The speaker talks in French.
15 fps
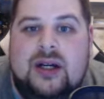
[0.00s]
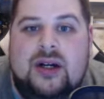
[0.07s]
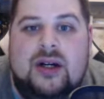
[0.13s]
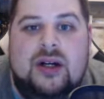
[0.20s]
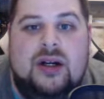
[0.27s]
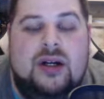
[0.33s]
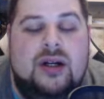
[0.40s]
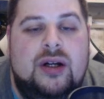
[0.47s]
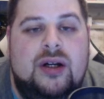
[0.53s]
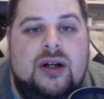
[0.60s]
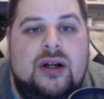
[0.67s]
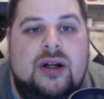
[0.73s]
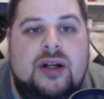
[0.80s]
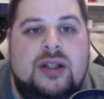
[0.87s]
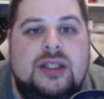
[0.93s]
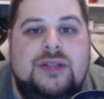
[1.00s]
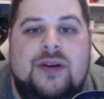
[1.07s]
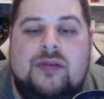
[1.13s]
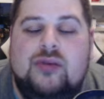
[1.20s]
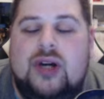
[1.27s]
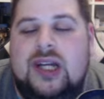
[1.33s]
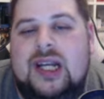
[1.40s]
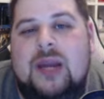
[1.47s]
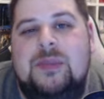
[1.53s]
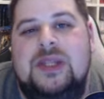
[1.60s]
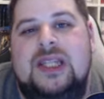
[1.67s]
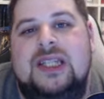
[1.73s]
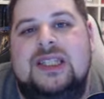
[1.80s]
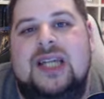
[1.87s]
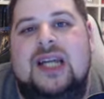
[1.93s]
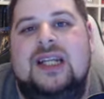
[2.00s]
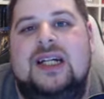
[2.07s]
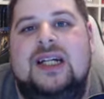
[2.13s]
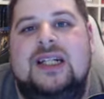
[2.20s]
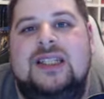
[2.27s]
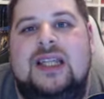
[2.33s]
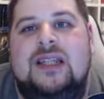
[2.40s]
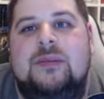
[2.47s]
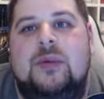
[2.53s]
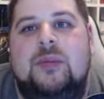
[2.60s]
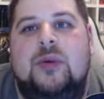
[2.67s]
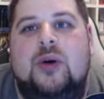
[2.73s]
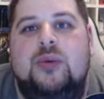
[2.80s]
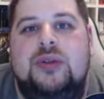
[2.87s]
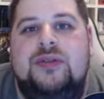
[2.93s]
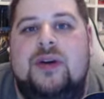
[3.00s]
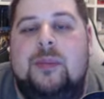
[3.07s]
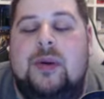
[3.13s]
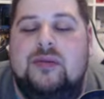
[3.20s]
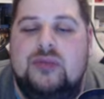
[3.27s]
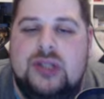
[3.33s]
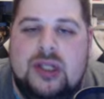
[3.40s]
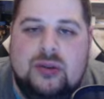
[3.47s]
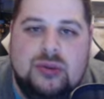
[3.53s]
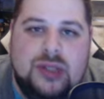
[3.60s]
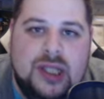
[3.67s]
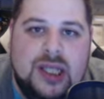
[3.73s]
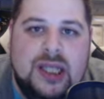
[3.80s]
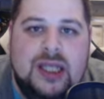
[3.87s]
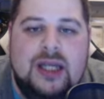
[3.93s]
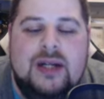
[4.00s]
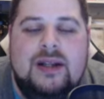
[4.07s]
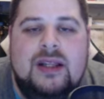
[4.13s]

Euh, il va vous réclamer des câlins, il y a des moments où il va pas vous écouter,